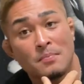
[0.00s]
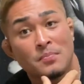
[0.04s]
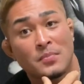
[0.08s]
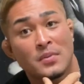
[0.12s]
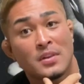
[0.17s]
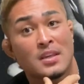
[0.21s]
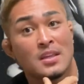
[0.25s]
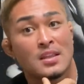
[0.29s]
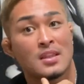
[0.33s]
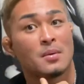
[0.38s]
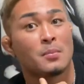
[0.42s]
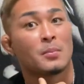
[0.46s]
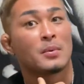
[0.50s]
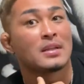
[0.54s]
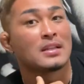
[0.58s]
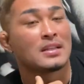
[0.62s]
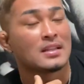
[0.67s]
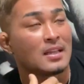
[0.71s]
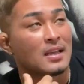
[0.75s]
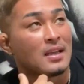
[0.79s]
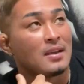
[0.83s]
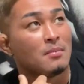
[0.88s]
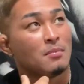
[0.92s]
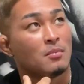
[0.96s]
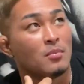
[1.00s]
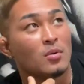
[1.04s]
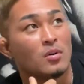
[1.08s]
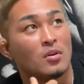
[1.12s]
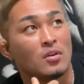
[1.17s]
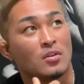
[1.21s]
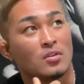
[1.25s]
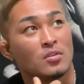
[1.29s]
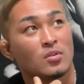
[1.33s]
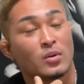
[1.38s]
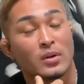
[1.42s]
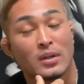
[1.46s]
切ってもらって、も
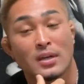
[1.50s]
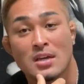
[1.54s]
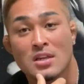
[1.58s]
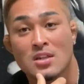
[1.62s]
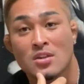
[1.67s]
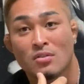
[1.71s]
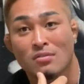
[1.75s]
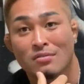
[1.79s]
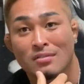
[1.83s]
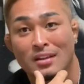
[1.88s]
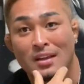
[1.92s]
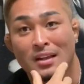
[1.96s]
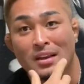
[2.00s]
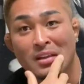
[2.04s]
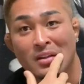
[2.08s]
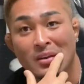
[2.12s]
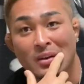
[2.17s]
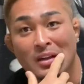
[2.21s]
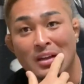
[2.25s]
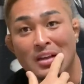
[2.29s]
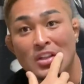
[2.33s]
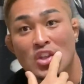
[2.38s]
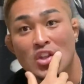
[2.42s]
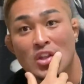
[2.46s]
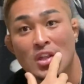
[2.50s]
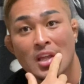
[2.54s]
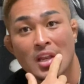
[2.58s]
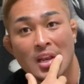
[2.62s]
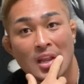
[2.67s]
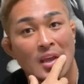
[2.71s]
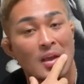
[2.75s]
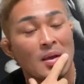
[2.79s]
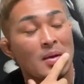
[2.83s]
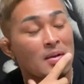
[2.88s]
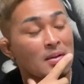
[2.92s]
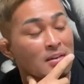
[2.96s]
う取り返しのつかないような感じで
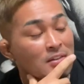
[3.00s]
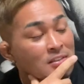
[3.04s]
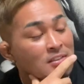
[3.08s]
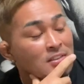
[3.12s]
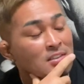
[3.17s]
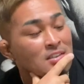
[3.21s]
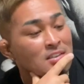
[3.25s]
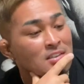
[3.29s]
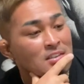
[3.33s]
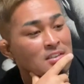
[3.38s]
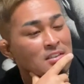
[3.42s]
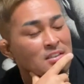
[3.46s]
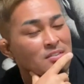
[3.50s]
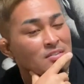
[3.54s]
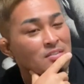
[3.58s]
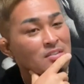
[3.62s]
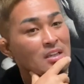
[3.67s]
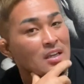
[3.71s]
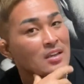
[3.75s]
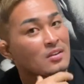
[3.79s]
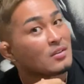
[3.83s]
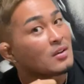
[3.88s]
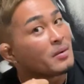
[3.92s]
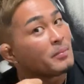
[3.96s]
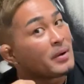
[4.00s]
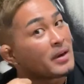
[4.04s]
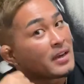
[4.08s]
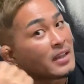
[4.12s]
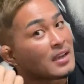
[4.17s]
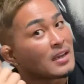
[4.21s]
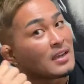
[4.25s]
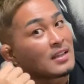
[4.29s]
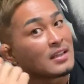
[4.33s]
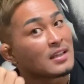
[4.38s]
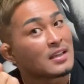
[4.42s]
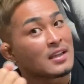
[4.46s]
ね。で、あとは
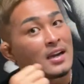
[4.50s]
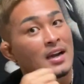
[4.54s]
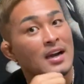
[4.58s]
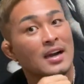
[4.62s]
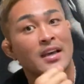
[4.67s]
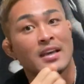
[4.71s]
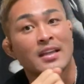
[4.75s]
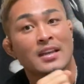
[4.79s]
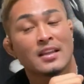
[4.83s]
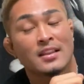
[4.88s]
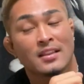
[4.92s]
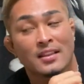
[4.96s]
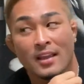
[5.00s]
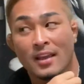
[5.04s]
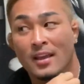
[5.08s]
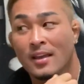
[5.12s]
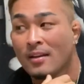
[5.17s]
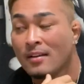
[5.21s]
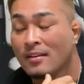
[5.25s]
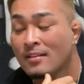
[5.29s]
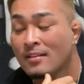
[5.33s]
バリカンでガー入れて。